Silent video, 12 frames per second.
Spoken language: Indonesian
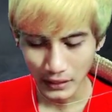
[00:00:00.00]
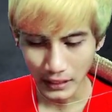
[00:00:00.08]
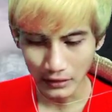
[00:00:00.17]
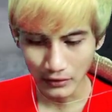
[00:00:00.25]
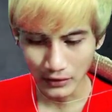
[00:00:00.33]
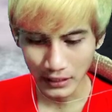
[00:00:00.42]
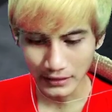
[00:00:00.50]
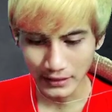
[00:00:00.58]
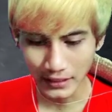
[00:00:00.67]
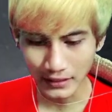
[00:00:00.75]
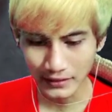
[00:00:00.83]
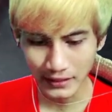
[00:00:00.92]
kalau nggak
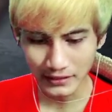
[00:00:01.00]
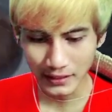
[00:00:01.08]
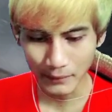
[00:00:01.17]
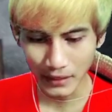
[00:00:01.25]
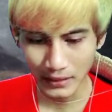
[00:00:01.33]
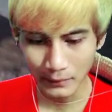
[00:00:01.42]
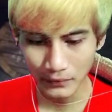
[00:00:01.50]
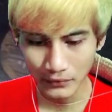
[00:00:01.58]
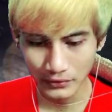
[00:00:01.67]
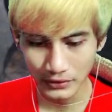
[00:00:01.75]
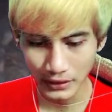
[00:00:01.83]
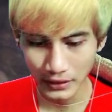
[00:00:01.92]
salah dia sama
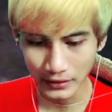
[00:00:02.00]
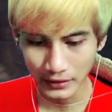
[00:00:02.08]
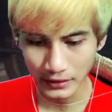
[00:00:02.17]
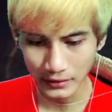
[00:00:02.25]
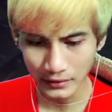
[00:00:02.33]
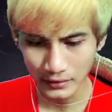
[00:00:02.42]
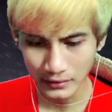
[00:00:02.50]
ibunya ini